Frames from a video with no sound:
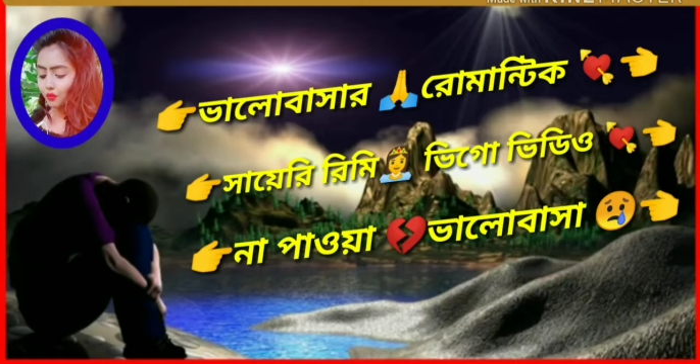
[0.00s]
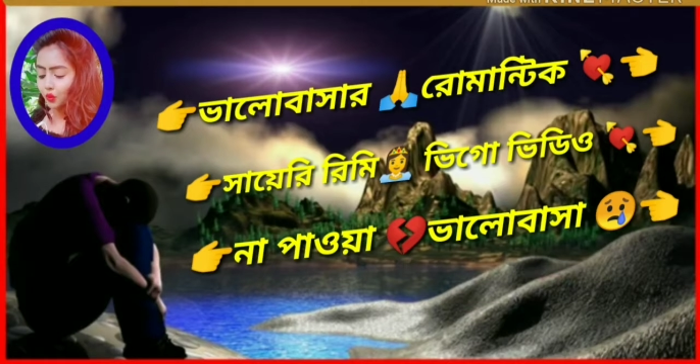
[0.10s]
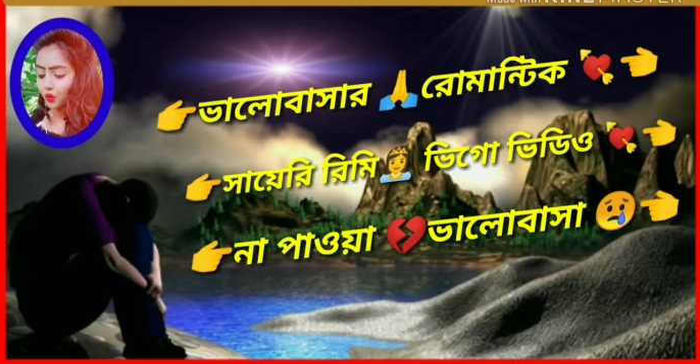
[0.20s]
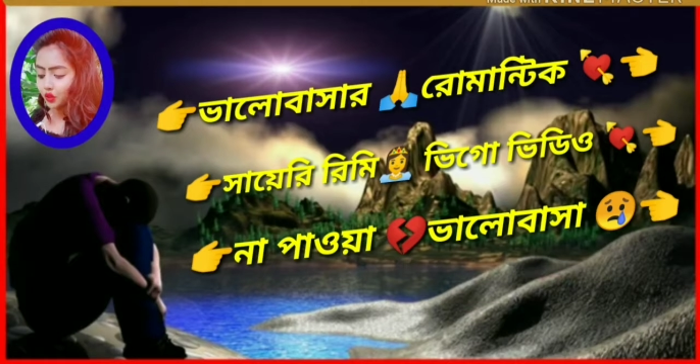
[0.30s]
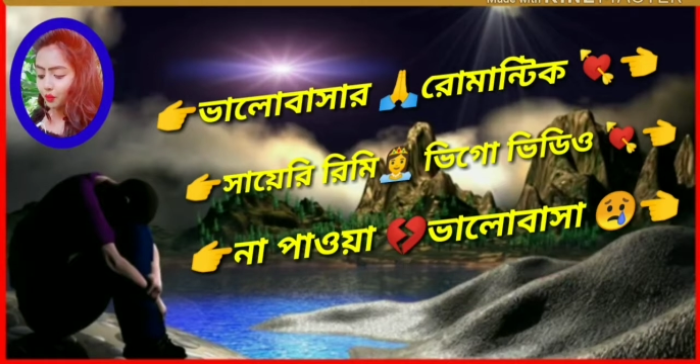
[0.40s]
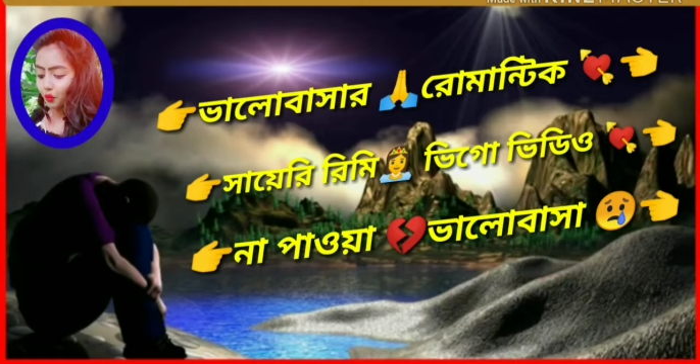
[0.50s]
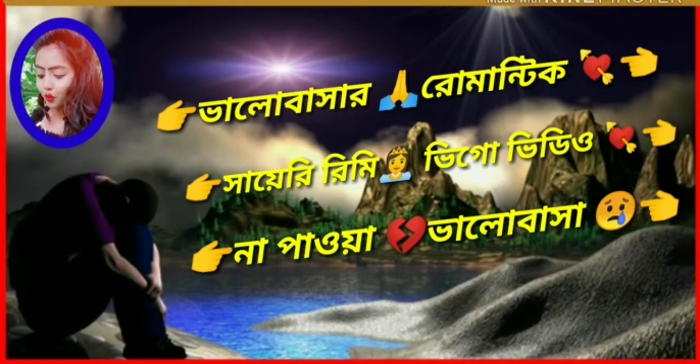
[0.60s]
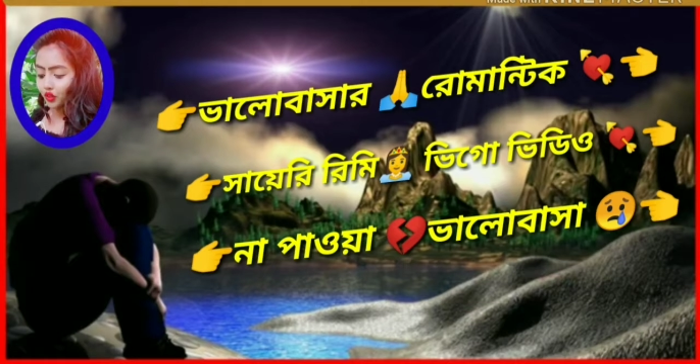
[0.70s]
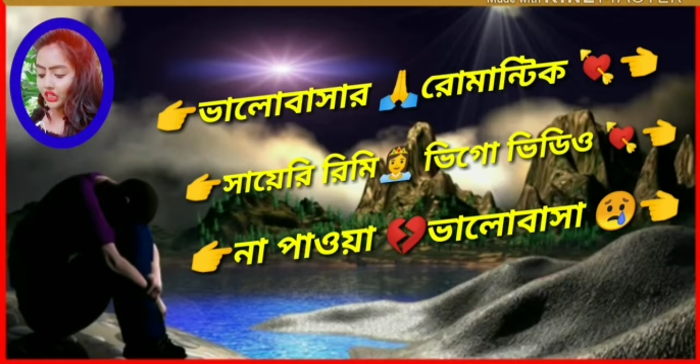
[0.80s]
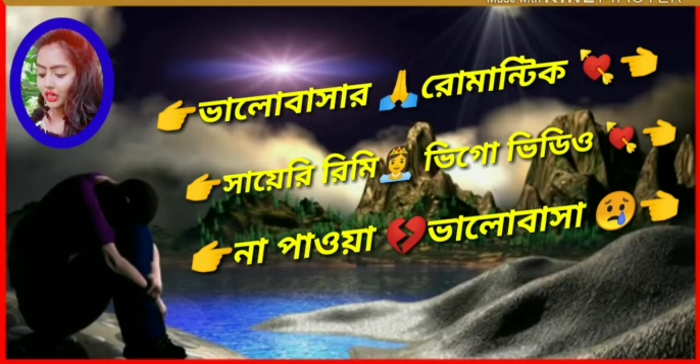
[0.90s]
মুহূর্তে
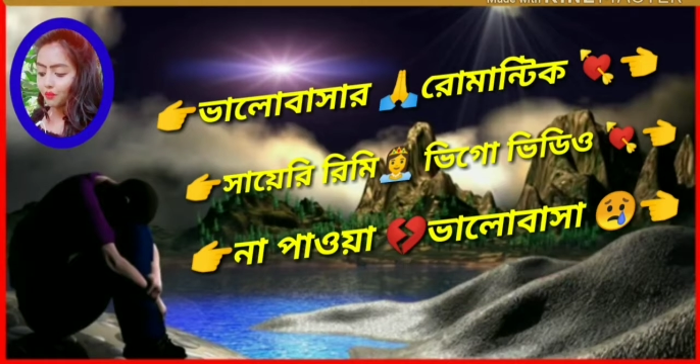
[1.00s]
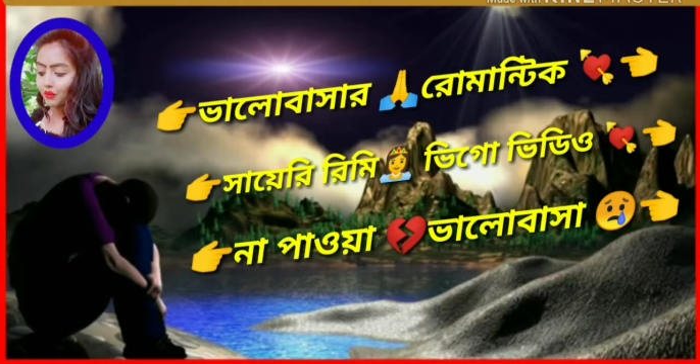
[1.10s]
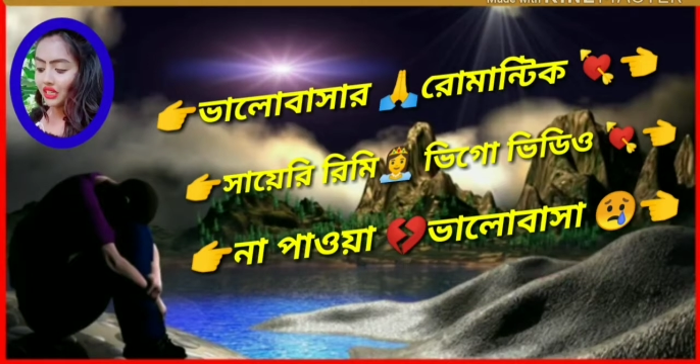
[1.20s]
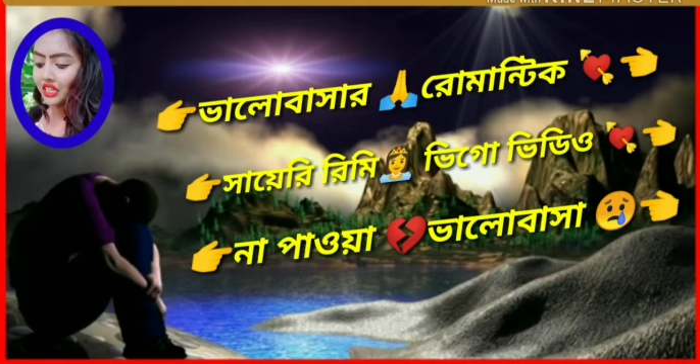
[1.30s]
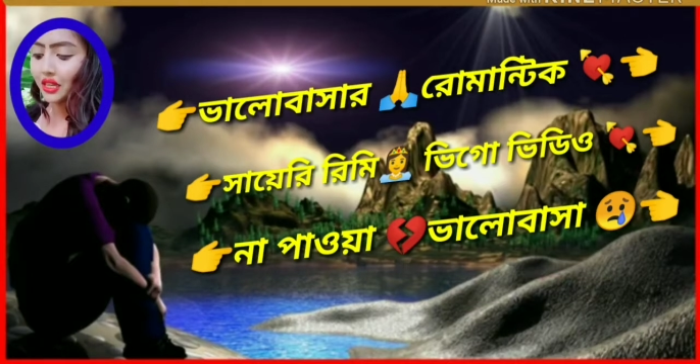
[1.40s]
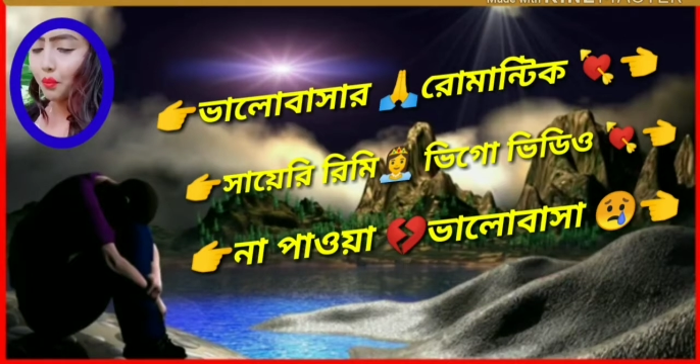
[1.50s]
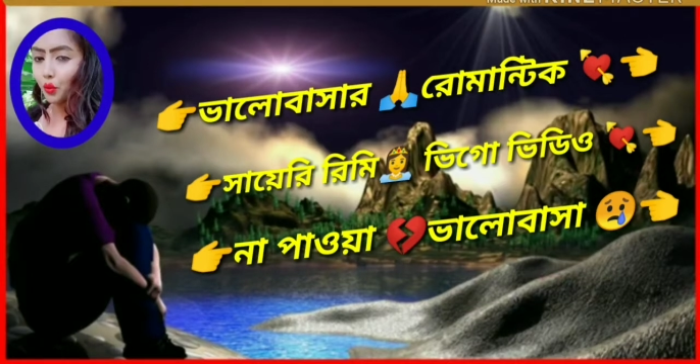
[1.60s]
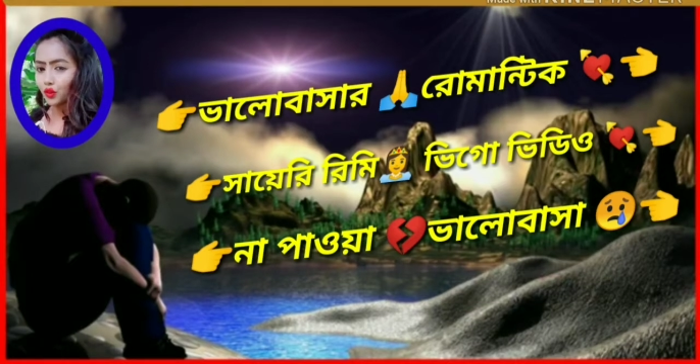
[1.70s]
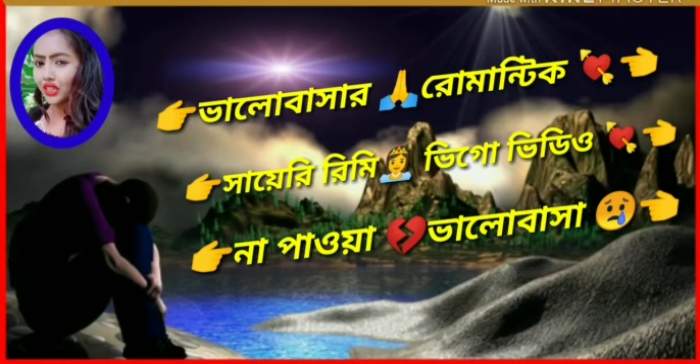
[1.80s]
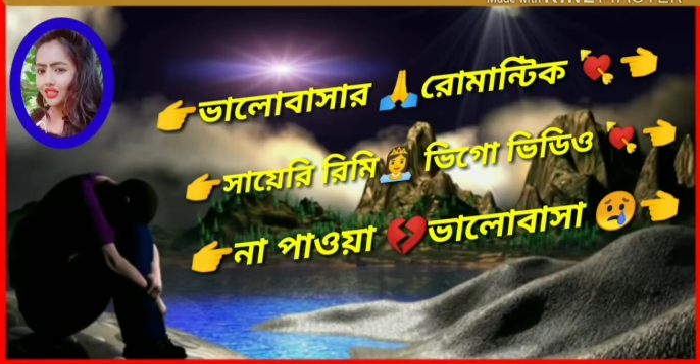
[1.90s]
প্রত্যেকটা মিনিটে
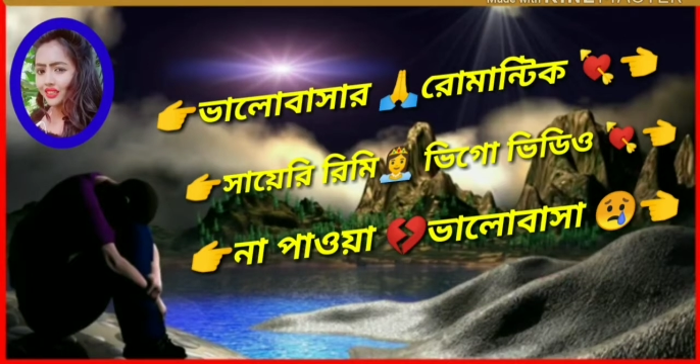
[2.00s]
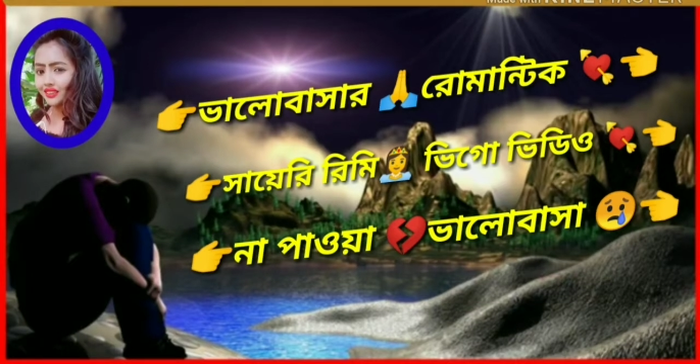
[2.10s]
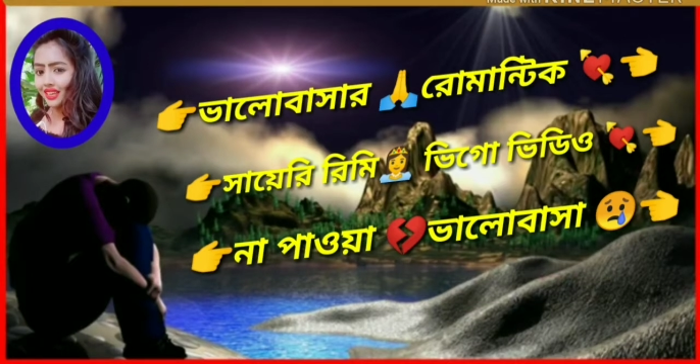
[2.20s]
প্রত্যেকটা